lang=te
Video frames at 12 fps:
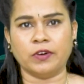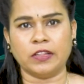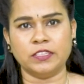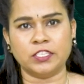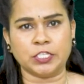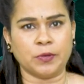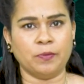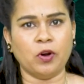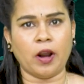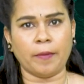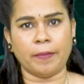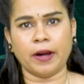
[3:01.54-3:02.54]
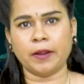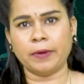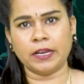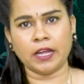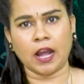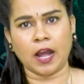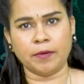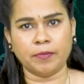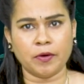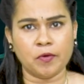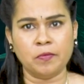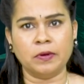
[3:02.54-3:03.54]
వాదించడంలో అపారమైన
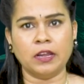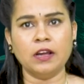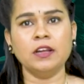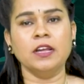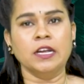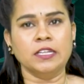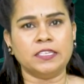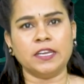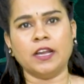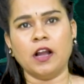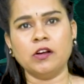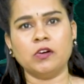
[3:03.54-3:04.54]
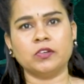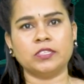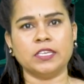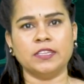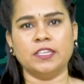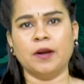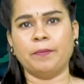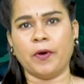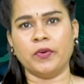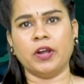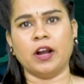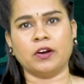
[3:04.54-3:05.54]
అనుభవం ఉన్న చికాగోకు చెందిన
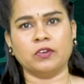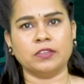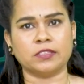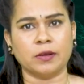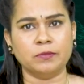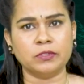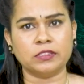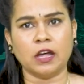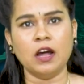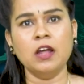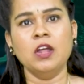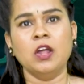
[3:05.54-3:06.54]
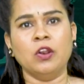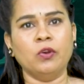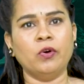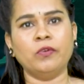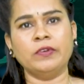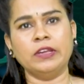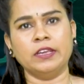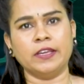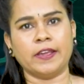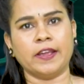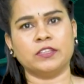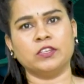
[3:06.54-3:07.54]
పౌర హక్కుల సంస్థ లోవి ఈ
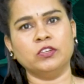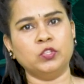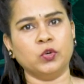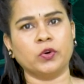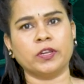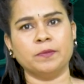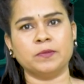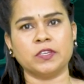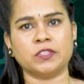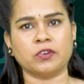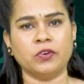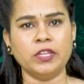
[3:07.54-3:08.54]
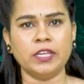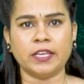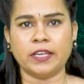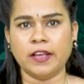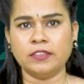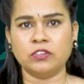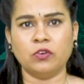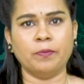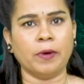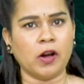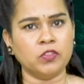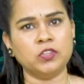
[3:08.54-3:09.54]
కేసులో జోక్యం చేసుకొని ఈ కేసులో
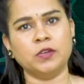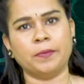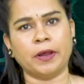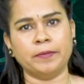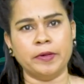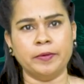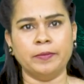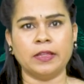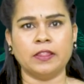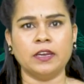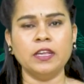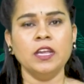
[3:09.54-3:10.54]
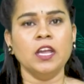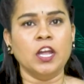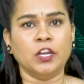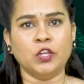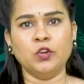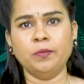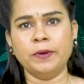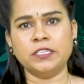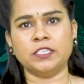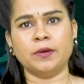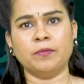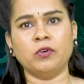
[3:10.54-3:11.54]
బాధితుడి ప్రమేయం లేదని
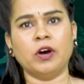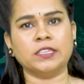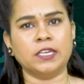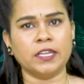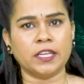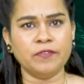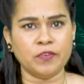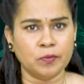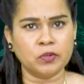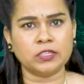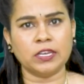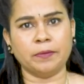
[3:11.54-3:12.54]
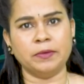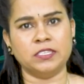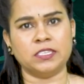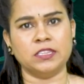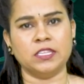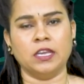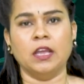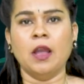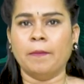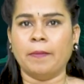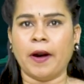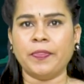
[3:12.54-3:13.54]
నిరూపించడంలో అతనికి విముక్తి లభించింది
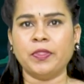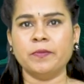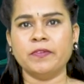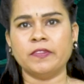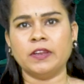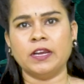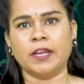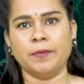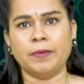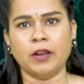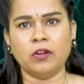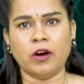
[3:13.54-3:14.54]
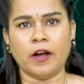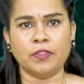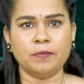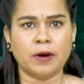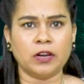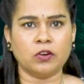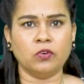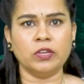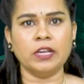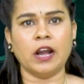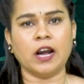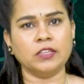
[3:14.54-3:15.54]
పంతొమ్మిది వందల ఎనభైలో
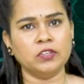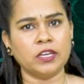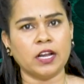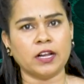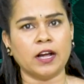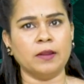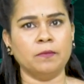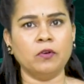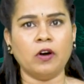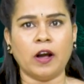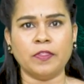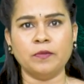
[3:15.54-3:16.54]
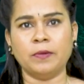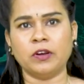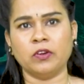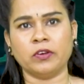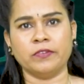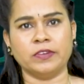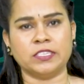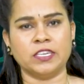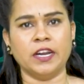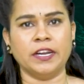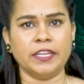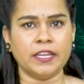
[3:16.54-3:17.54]
అందుబాటులోని ఆధునిక కాలంలో అందుబాటులోకి
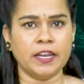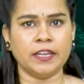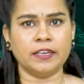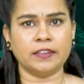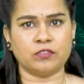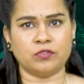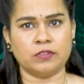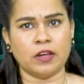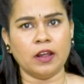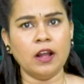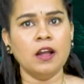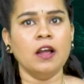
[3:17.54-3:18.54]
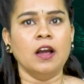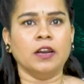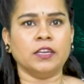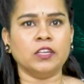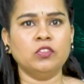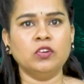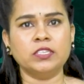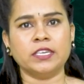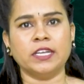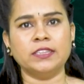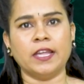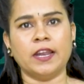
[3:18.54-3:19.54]
వచ్చిన డిఎన్ఏ టెస్టు ద్వారా
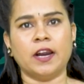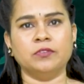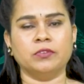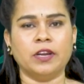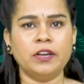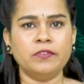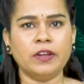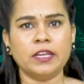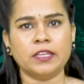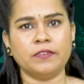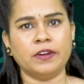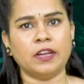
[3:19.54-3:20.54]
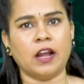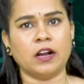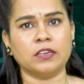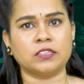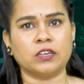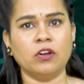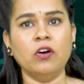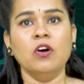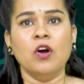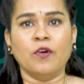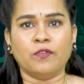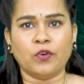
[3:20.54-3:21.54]
నిర్దోషిగా తేలాడు రెండు వేల ఇరవై ఆగస్టులో
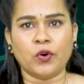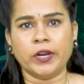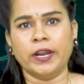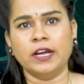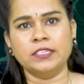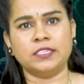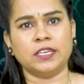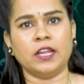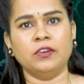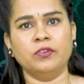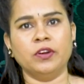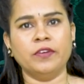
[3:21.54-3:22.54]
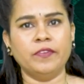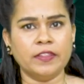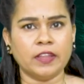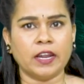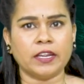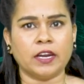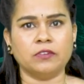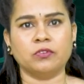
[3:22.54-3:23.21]
ఫ్లోరిడా జైలు నుండి విడుదలయ్యాడు